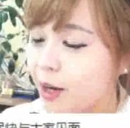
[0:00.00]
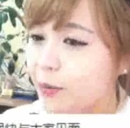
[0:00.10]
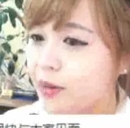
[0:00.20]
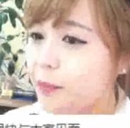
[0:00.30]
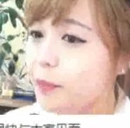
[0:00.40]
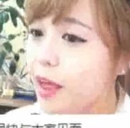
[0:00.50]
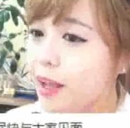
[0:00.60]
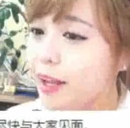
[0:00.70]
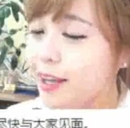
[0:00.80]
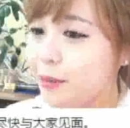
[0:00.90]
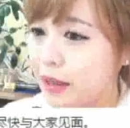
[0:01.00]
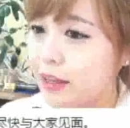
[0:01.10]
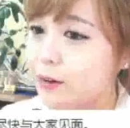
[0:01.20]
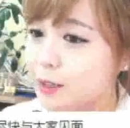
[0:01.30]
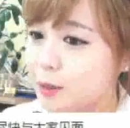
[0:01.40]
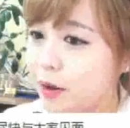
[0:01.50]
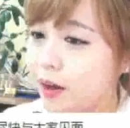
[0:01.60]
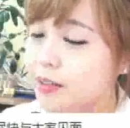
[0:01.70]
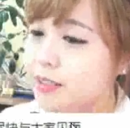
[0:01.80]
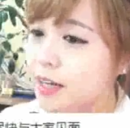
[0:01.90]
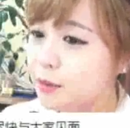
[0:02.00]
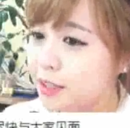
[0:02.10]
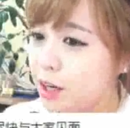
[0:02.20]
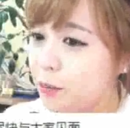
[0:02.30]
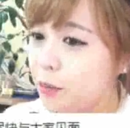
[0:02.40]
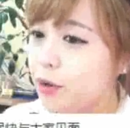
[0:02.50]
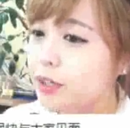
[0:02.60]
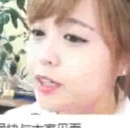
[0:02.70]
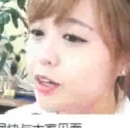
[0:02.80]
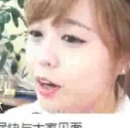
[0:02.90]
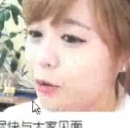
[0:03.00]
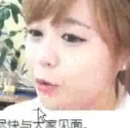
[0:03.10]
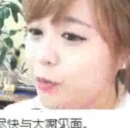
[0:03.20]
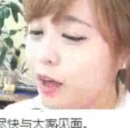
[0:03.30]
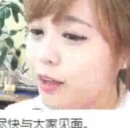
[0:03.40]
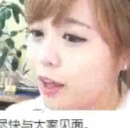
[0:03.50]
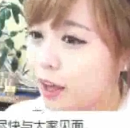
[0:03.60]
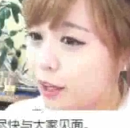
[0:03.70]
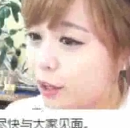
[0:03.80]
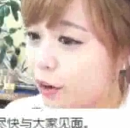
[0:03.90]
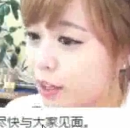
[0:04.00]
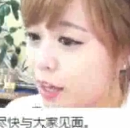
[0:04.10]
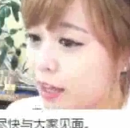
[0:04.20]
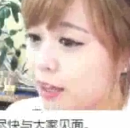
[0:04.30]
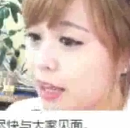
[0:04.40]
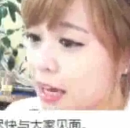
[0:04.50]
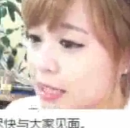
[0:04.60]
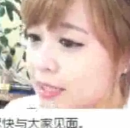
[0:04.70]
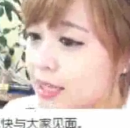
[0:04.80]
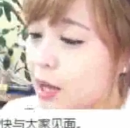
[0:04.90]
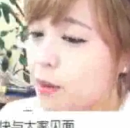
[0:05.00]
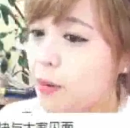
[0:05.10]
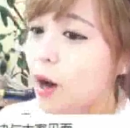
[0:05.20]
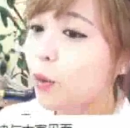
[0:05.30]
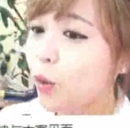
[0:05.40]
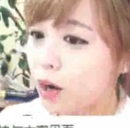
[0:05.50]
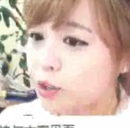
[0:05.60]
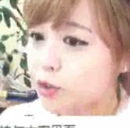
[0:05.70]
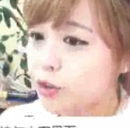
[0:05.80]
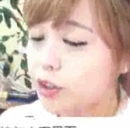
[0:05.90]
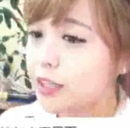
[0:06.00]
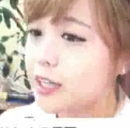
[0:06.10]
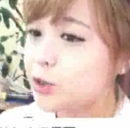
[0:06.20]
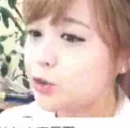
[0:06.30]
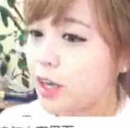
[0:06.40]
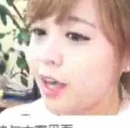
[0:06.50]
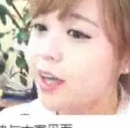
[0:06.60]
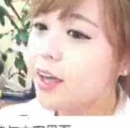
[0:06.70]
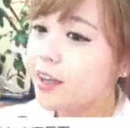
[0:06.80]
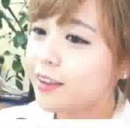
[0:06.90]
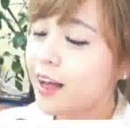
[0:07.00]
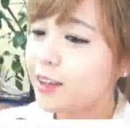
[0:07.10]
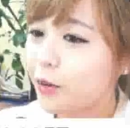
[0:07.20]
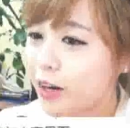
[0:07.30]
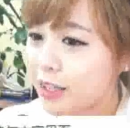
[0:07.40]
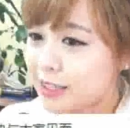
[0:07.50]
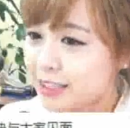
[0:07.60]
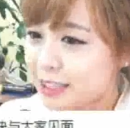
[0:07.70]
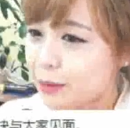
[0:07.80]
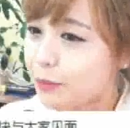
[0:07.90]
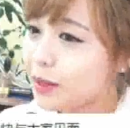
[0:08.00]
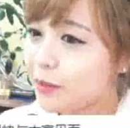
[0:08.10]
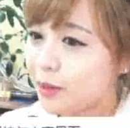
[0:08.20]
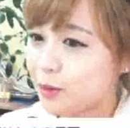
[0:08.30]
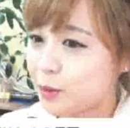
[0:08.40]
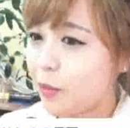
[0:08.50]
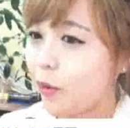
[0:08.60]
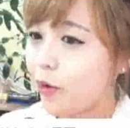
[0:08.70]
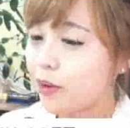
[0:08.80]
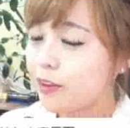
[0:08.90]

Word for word: 여러분과 빨리 만나고 싶어요. 자 그럼 이런 표현을 기억해 놓으면 여기에 따지아만 바꿔가지고 나중에 난 너랑 진짜 빨리 만나고 싶어.